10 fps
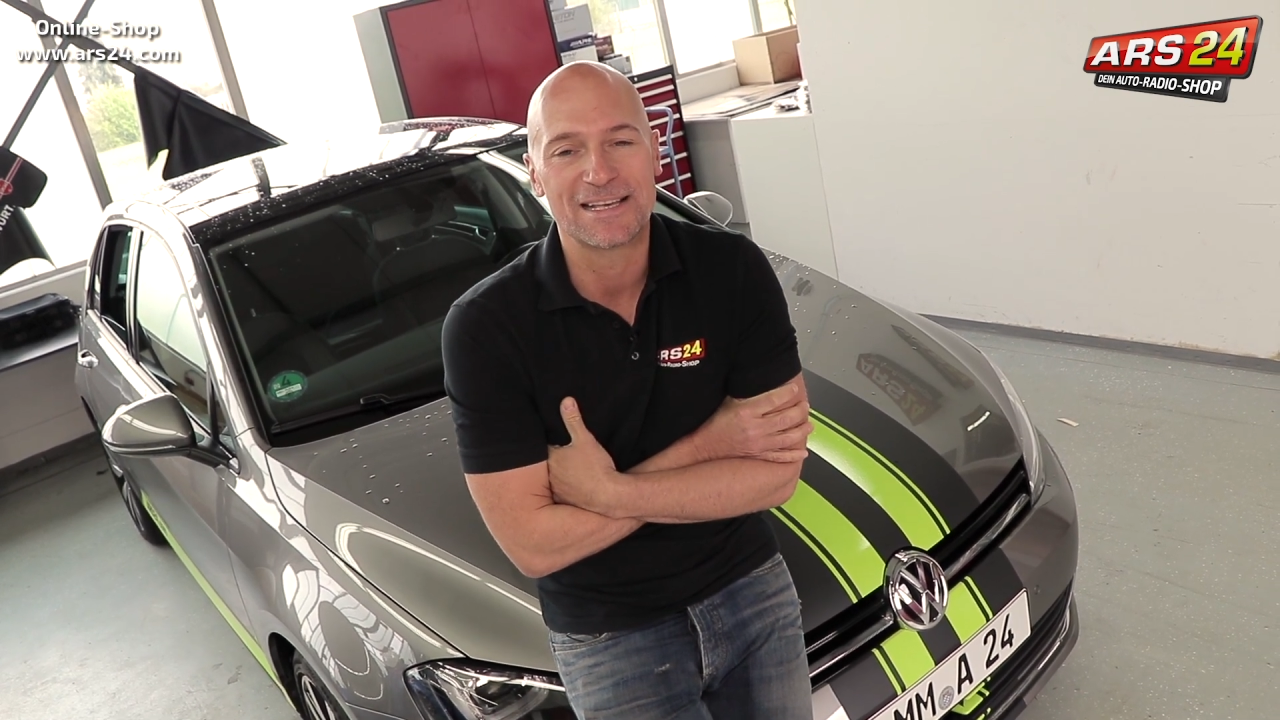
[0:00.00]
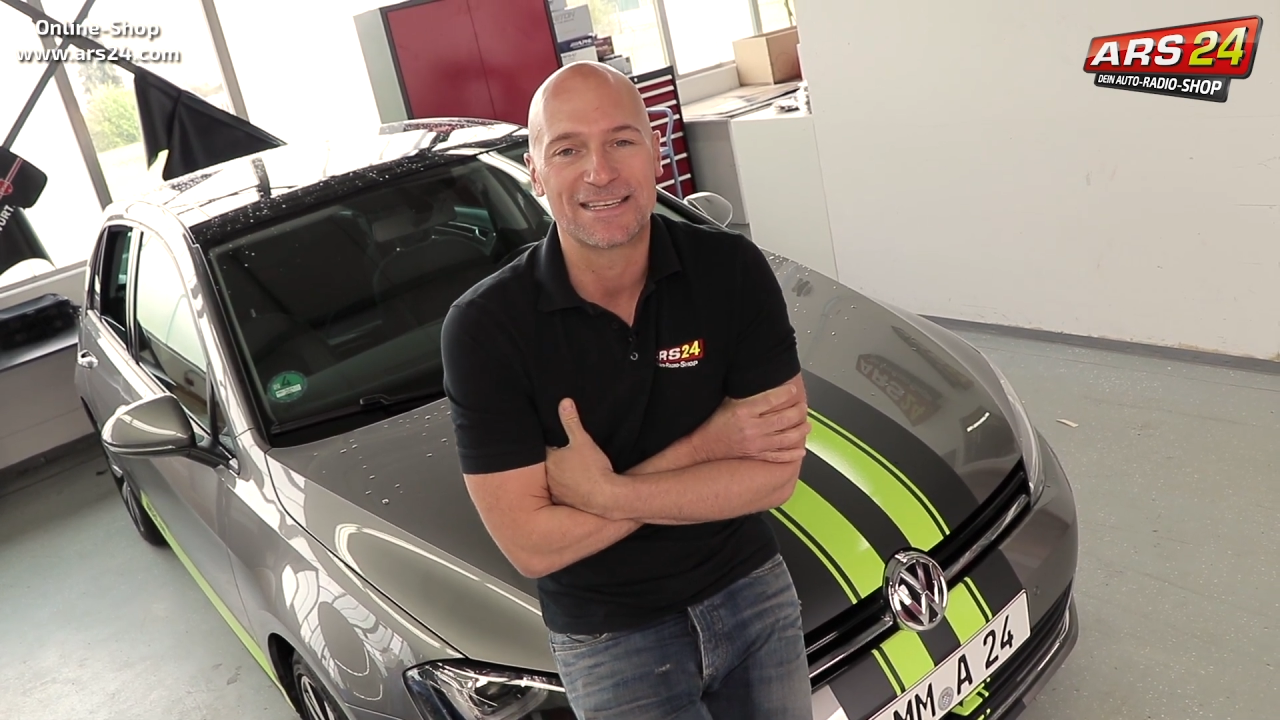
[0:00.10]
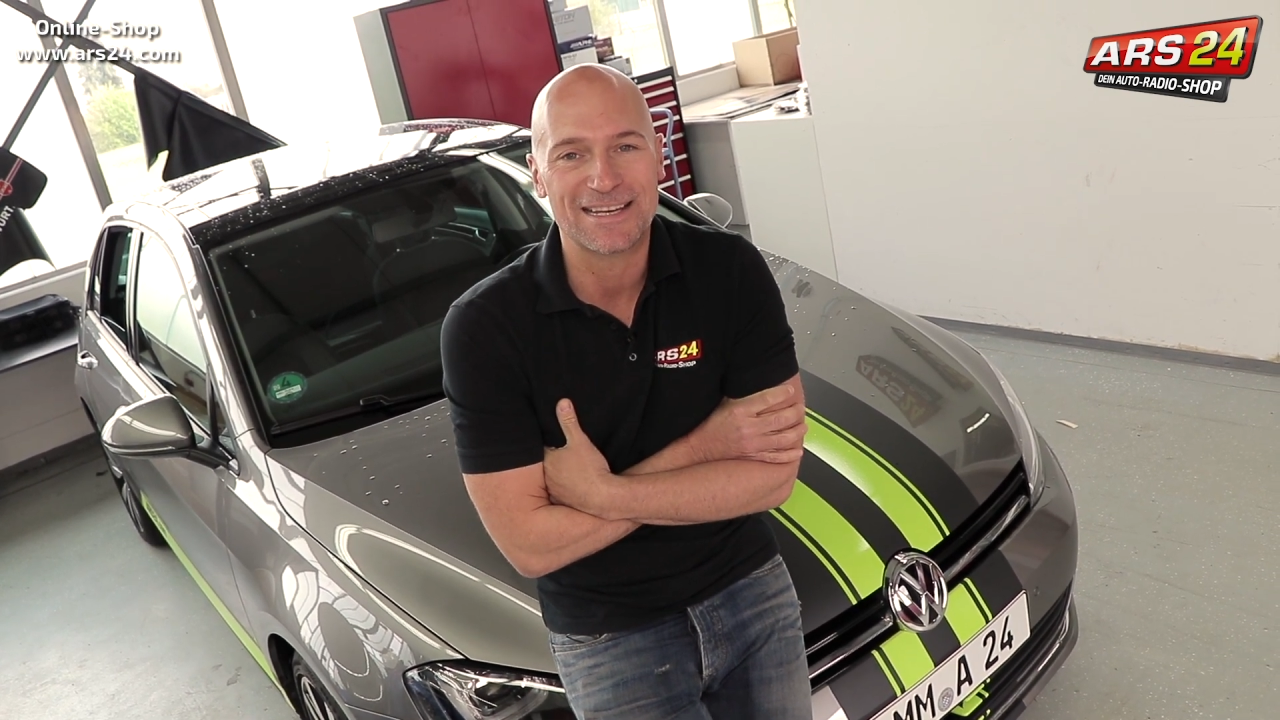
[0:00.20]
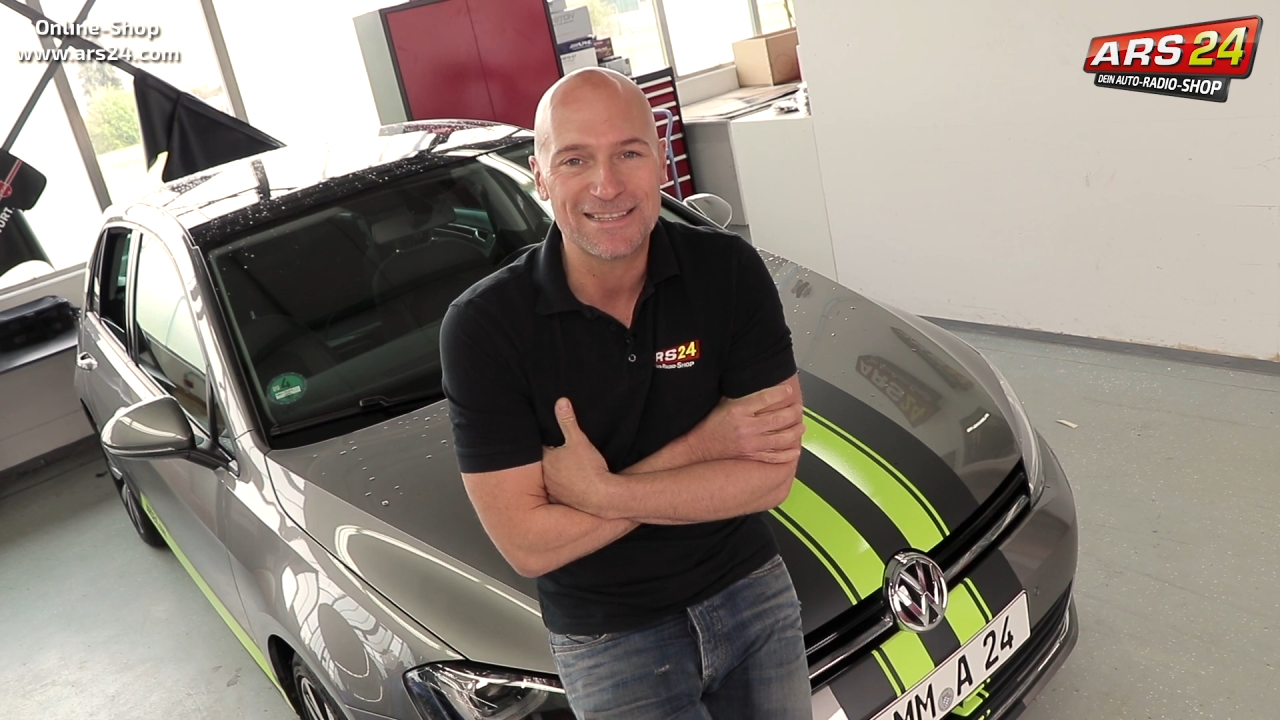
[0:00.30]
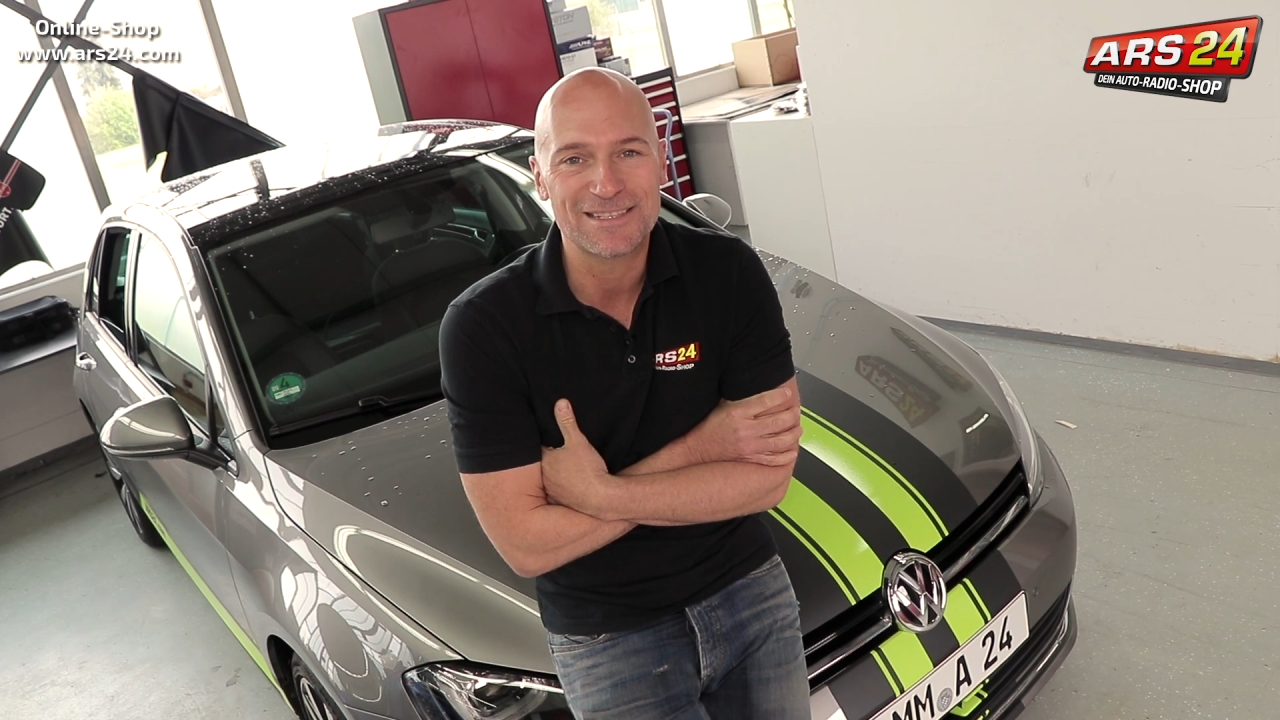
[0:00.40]

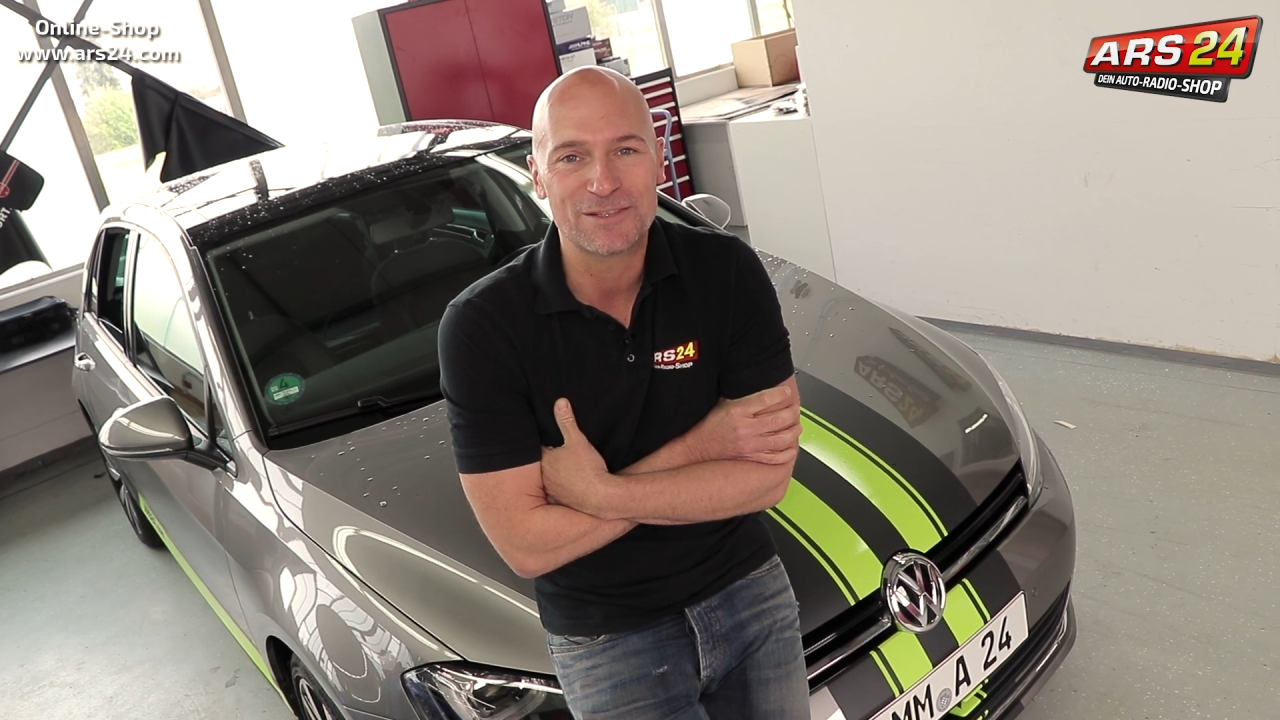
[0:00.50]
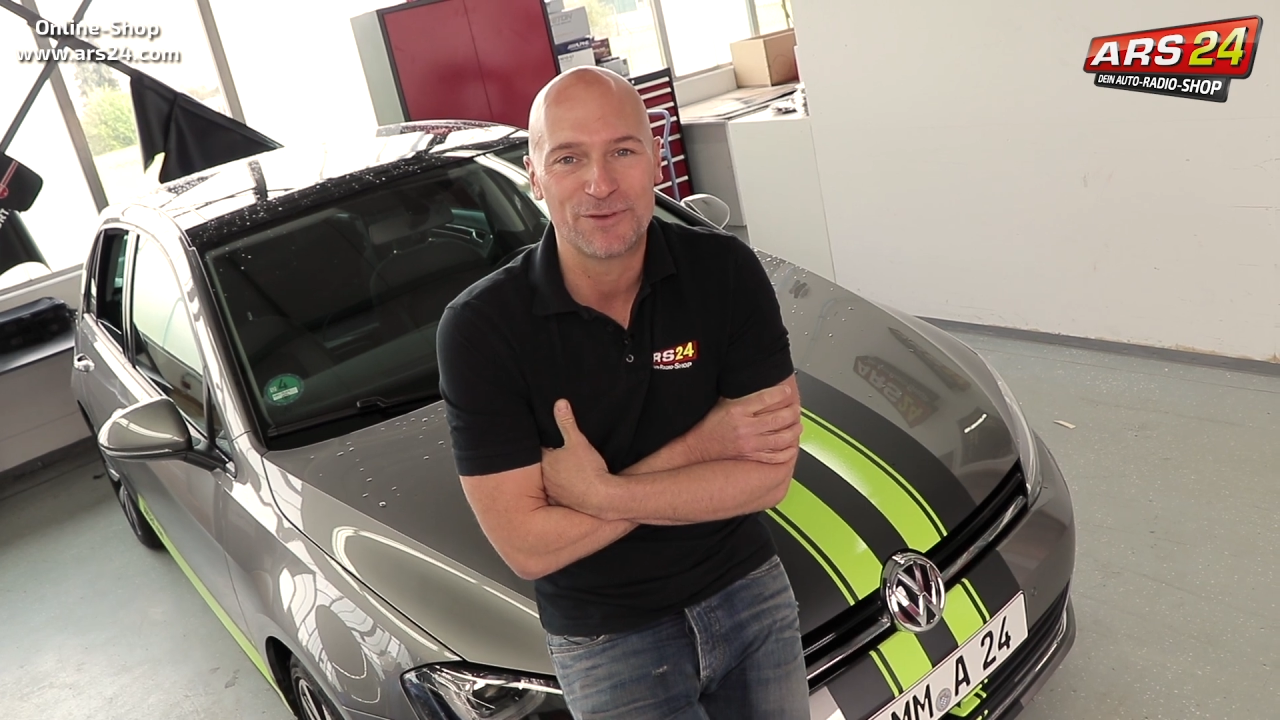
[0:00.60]
ein ganz